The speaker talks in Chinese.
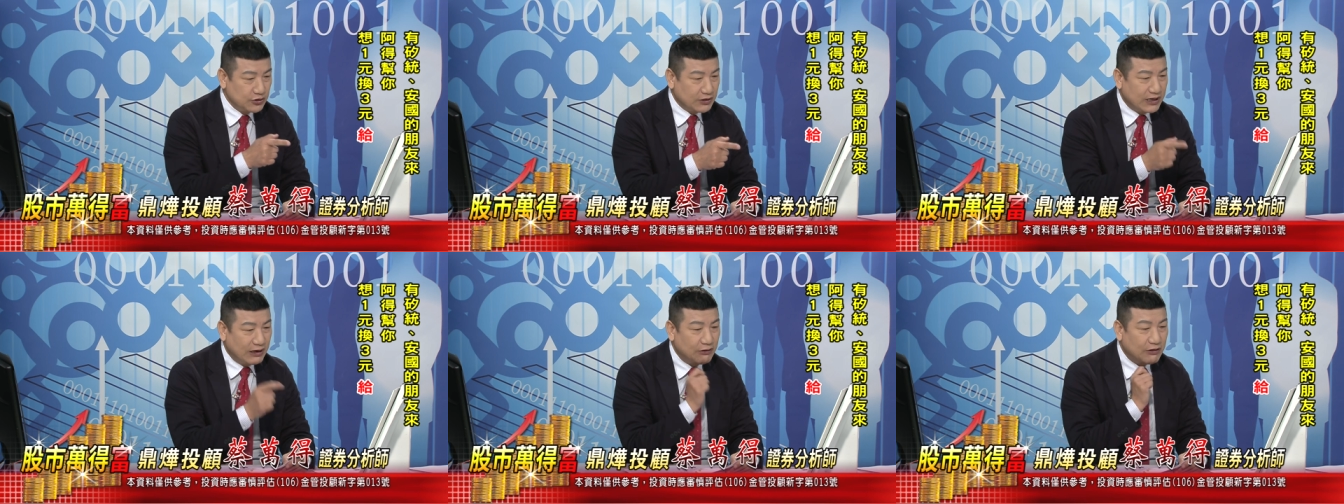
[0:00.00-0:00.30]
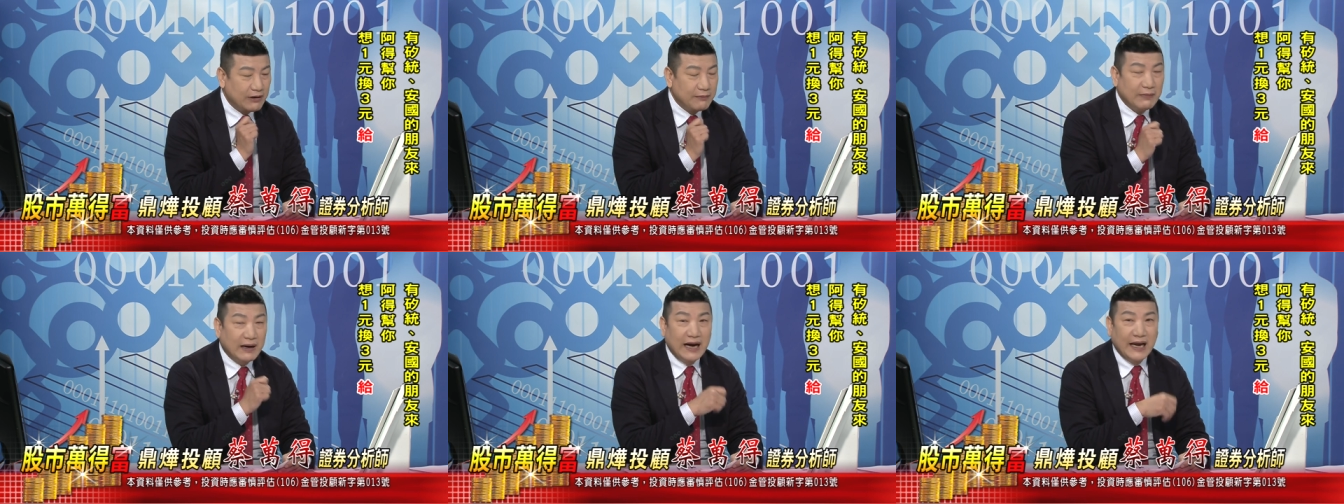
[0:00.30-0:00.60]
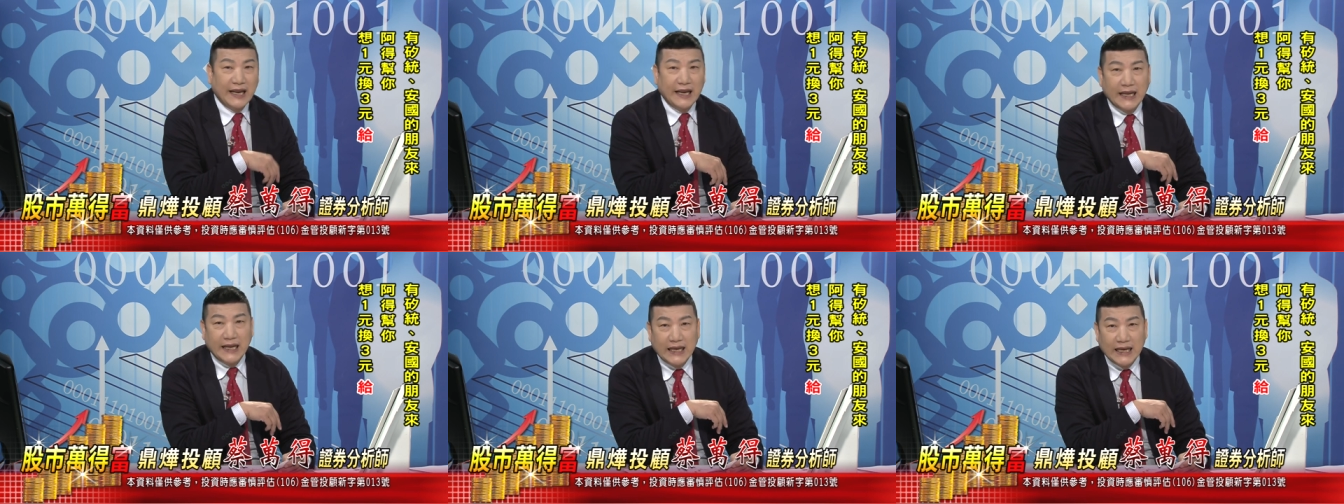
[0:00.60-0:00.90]
就赶快
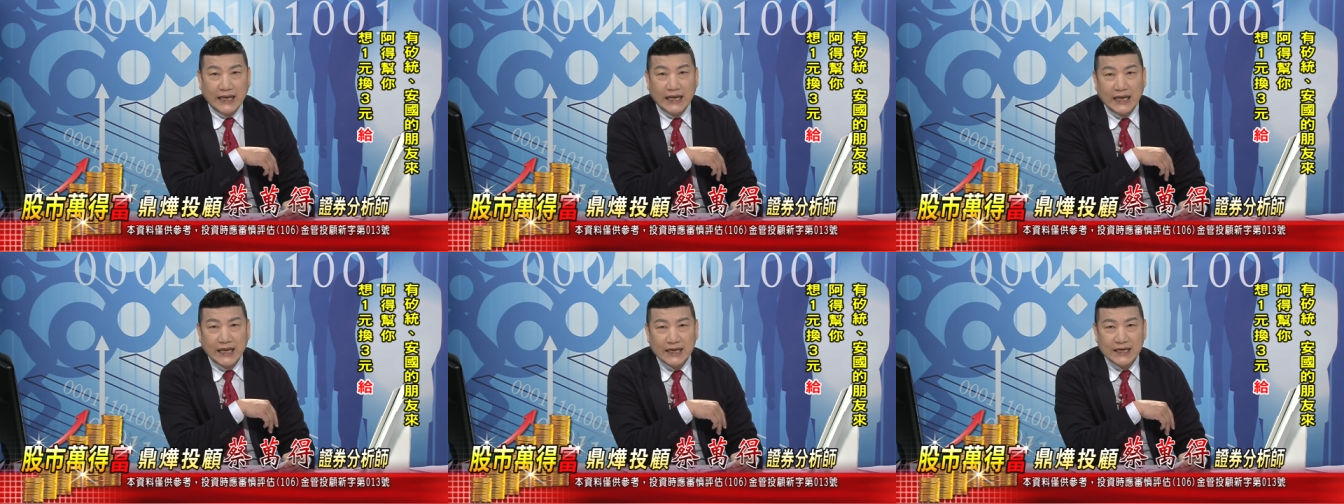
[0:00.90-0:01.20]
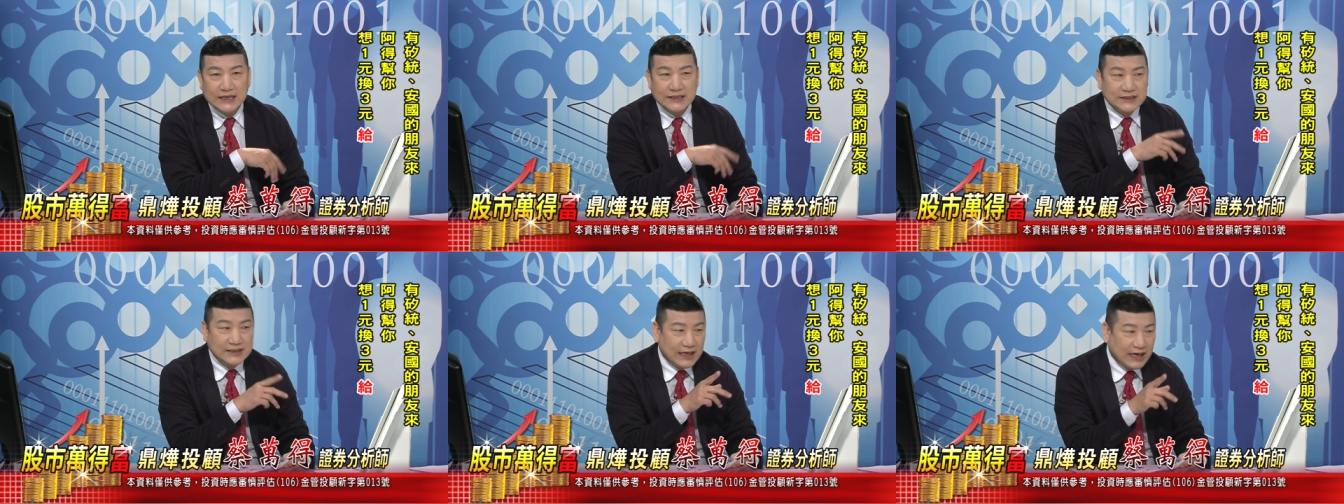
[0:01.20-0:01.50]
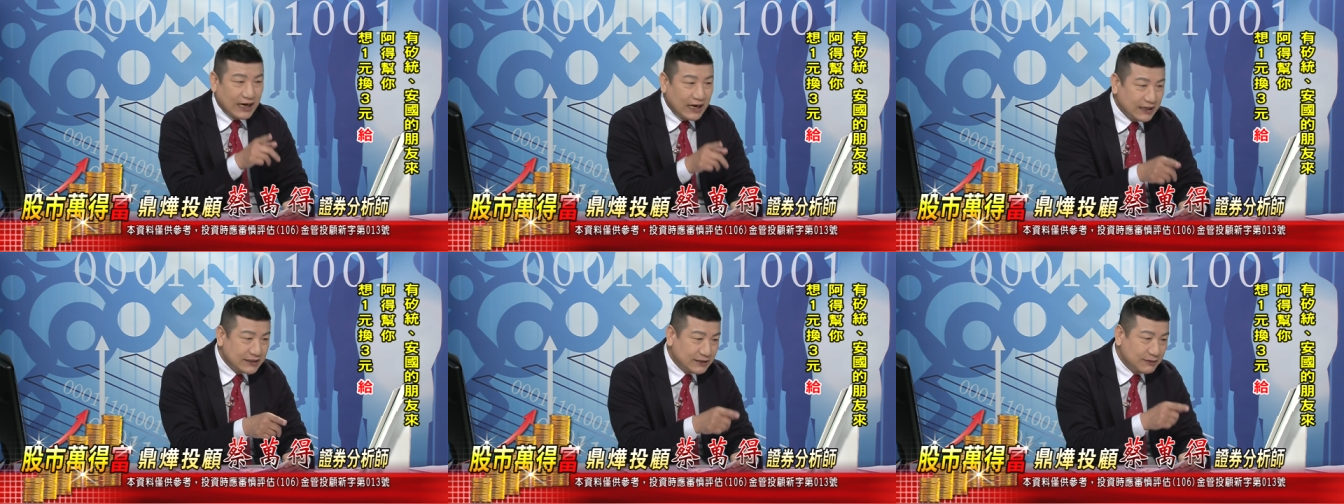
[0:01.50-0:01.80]
卖，跟
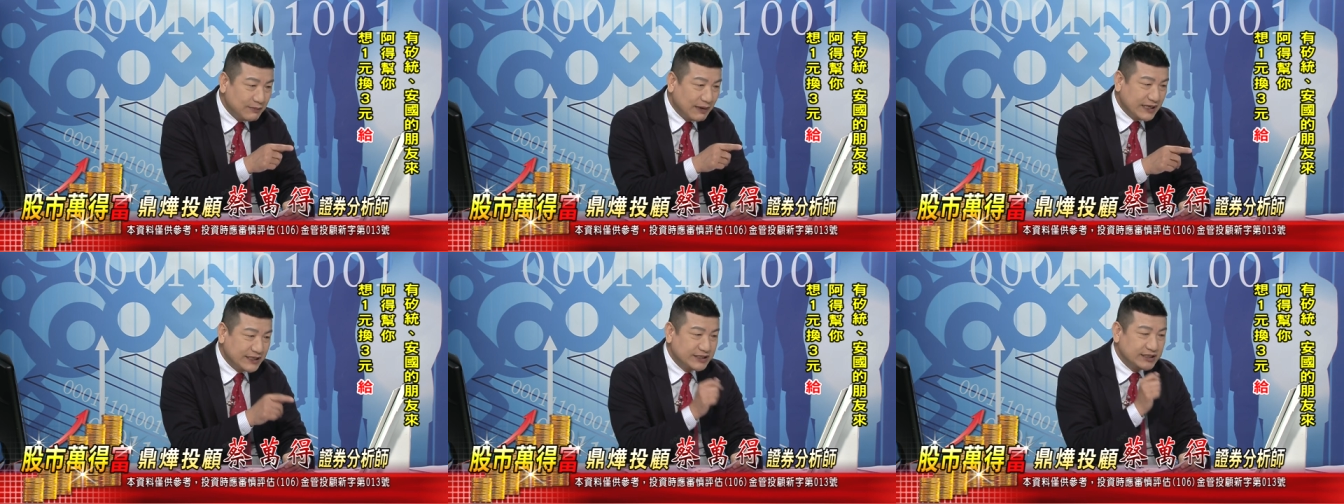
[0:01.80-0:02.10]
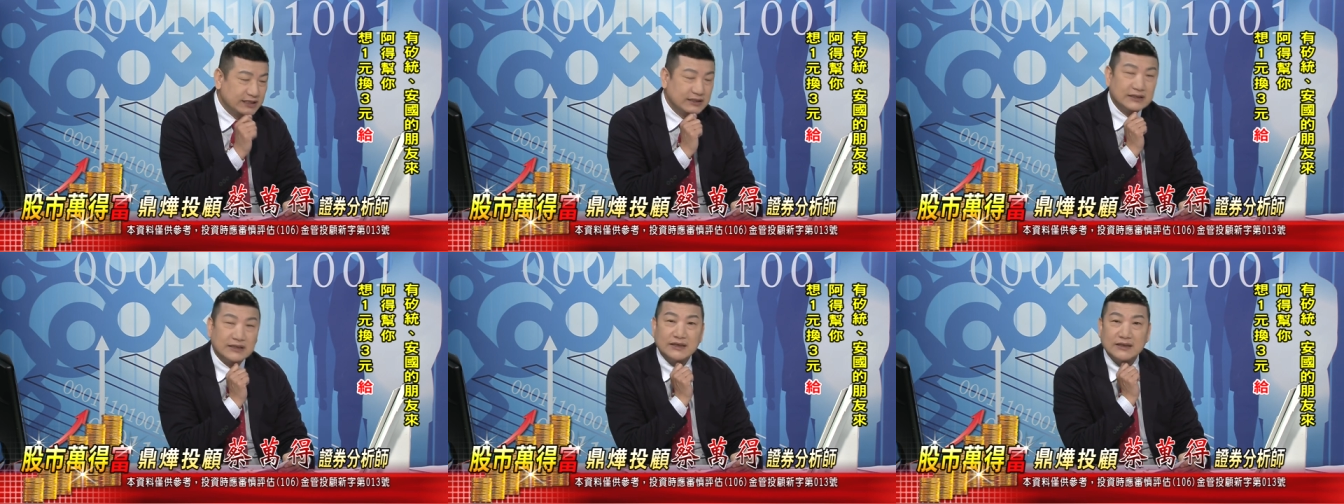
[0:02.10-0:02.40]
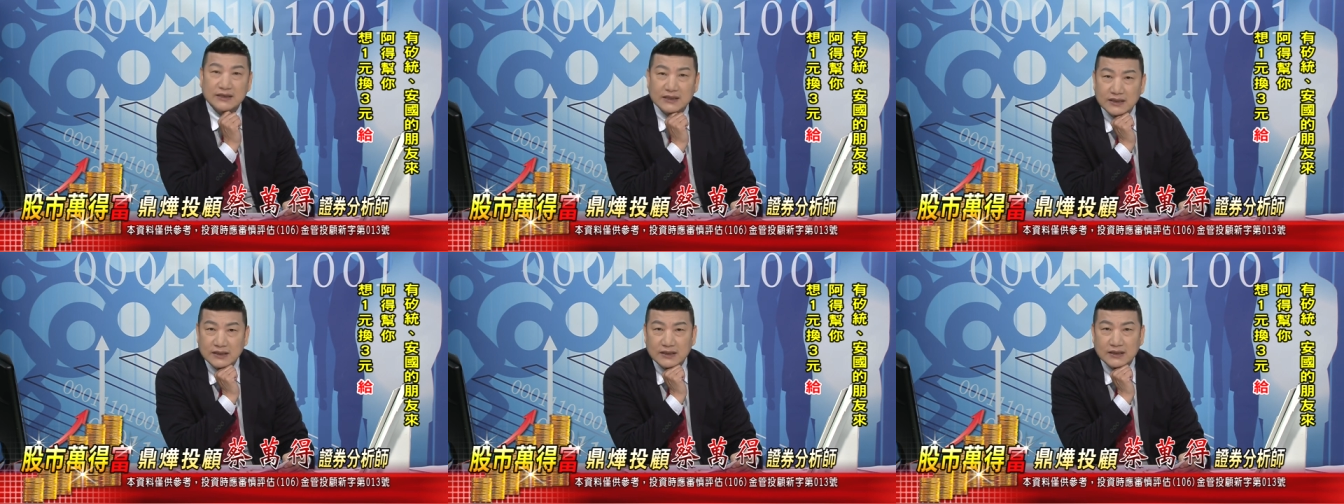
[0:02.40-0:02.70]
着阿德买新的，